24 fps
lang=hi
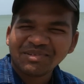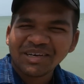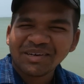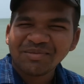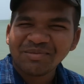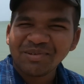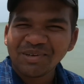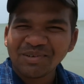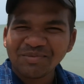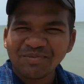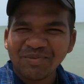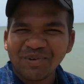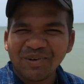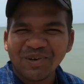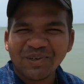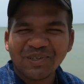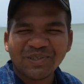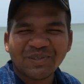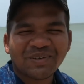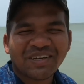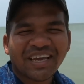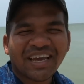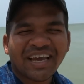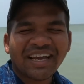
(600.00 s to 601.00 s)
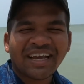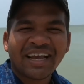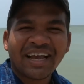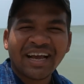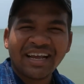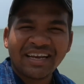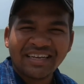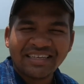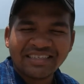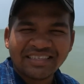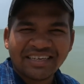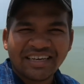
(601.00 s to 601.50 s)
अभी हम लोग पहुंच चुके हैं
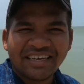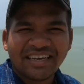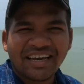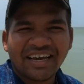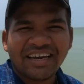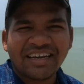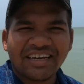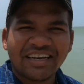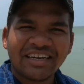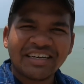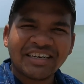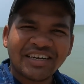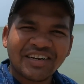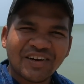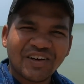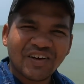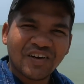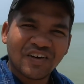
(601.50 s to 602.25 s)
कालीजाई आइलैंड